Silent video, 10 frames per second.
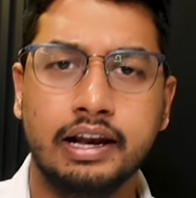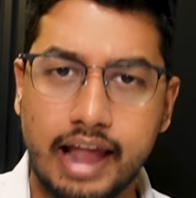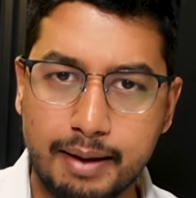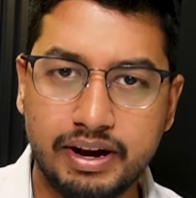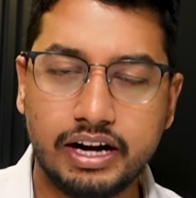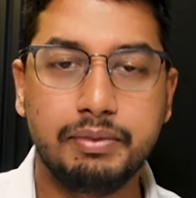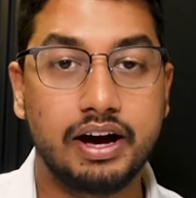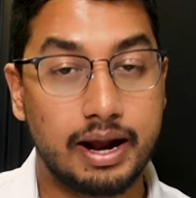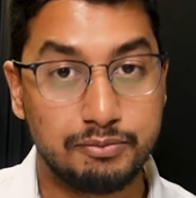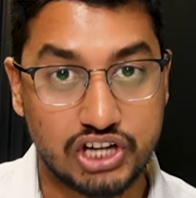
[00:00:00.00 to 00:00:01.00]
लेमिनेट में
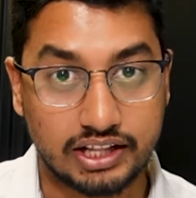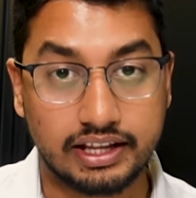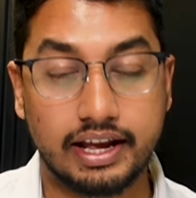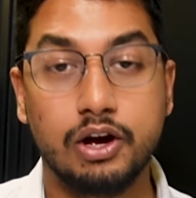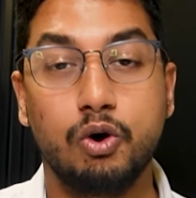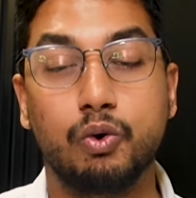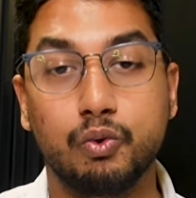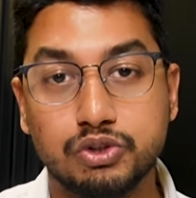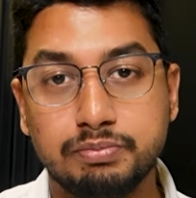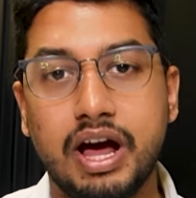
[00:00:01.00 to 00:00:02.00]
अगर आप जाते हैं और
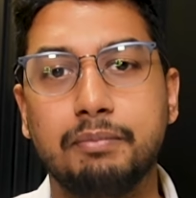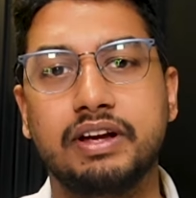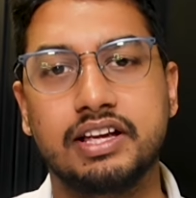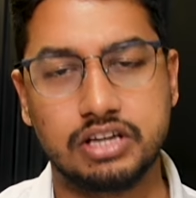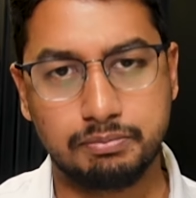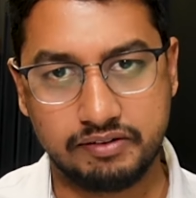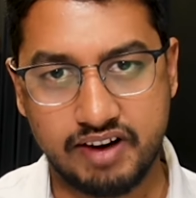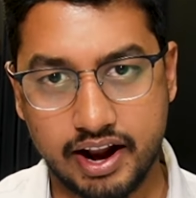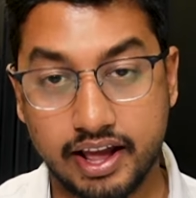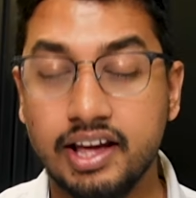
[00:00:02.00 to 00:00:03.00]
उसमें आप एक किचन
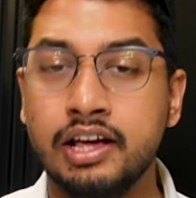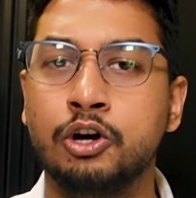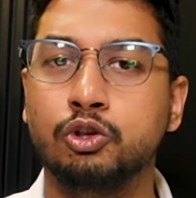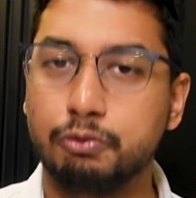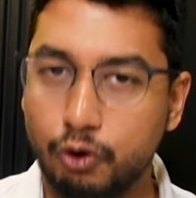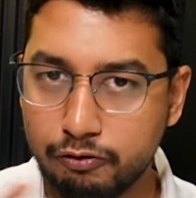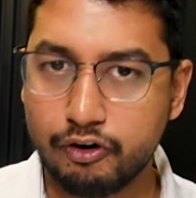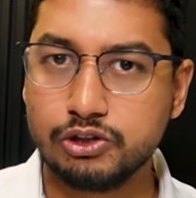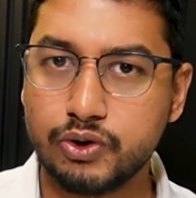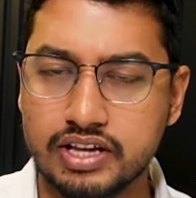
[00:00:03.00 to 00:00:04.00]
बनवा रहे हैं तो
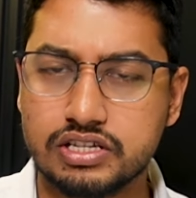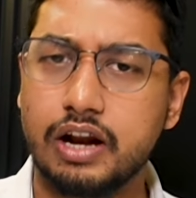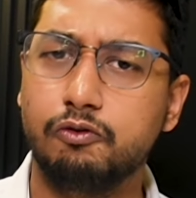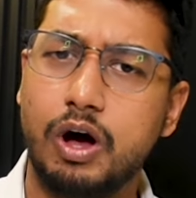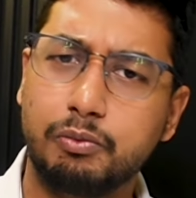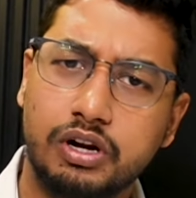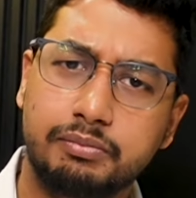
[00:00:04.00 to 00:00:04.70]
ओवरऑल जो किचन है वो आपको